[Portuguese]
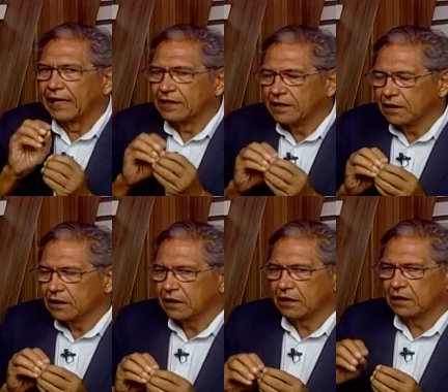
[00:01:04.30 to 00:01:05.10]

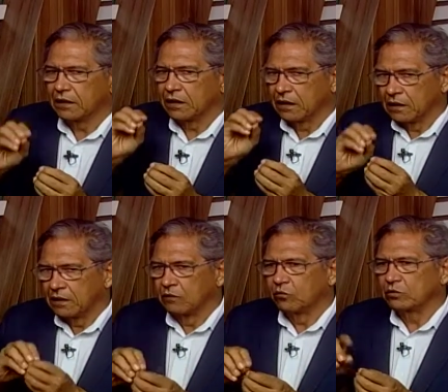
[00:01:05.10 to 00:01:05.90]
ainda
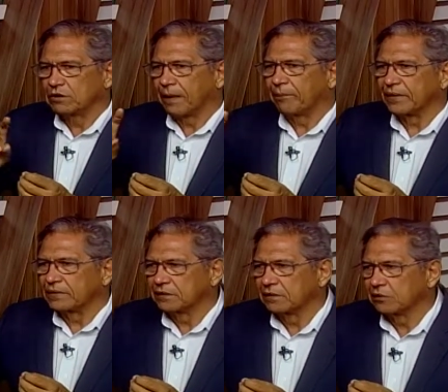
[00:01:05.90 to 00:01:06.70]
não está
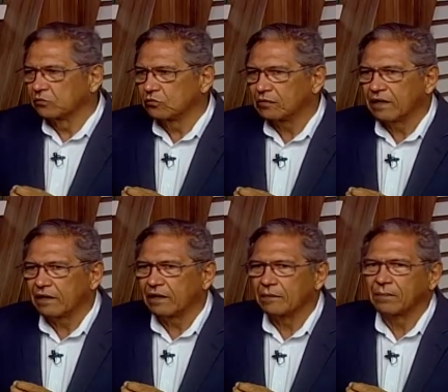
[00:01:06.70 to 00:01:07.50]
pensando
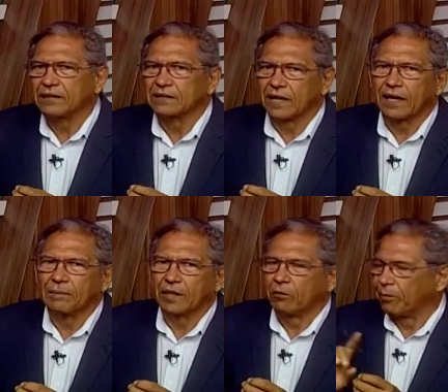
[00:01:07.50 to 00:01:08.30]
em entrar na
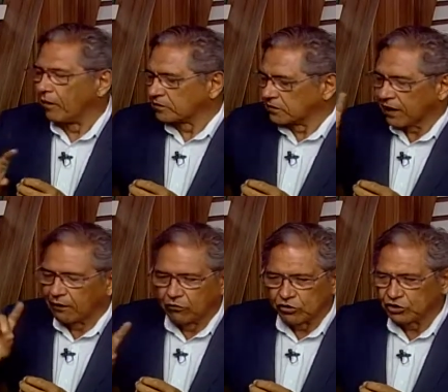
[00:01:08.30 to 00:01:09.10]
menopausa, está
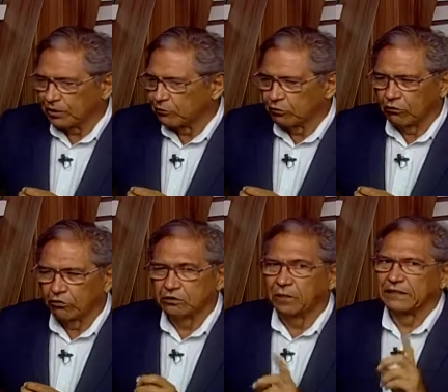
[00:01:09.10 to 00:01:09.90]
longe, está muito
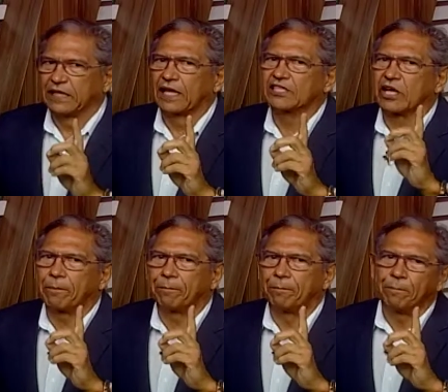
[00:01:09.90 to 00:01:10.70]
longe, mas ela já,
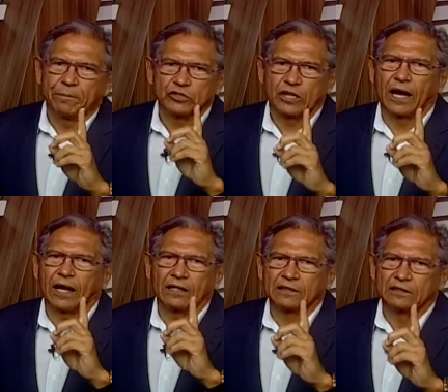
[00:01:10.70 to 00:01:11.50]

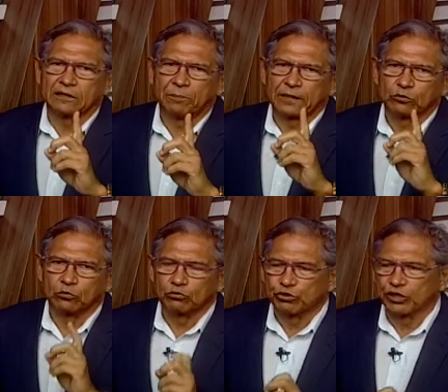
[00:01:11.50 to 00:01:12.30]
já
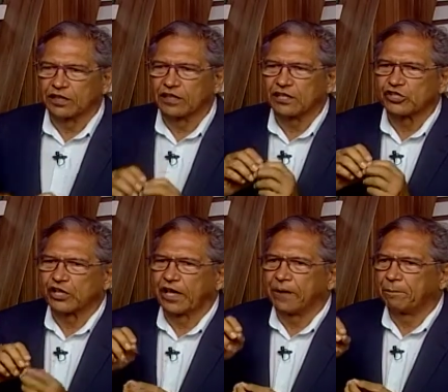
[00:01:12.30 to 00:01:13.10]
passou dos 30 e
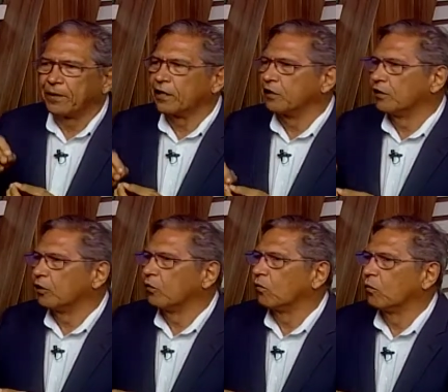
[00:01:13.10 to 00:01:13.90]
já
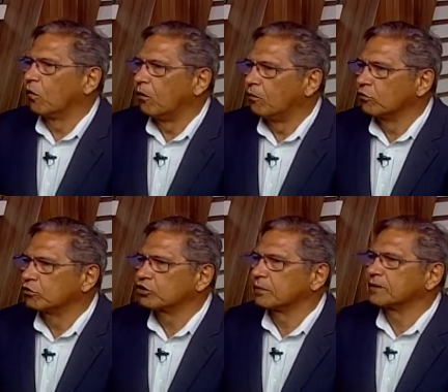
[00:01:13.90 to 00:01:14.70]
perdeu um
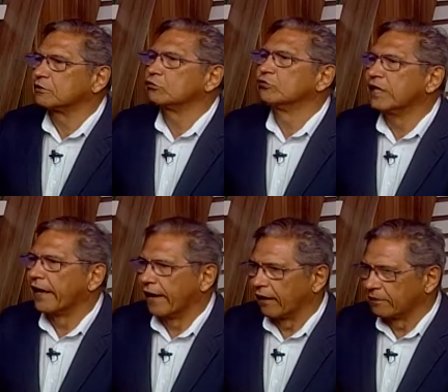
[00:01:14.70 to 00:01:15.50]
hormônio que chama-se o
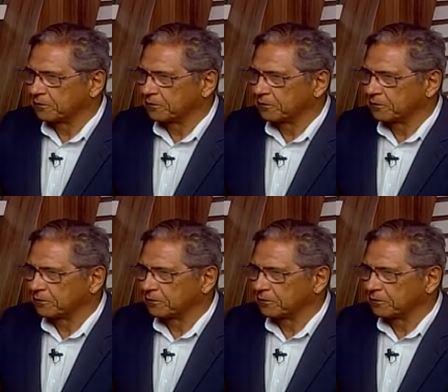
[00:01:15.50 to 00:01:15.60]
DEA.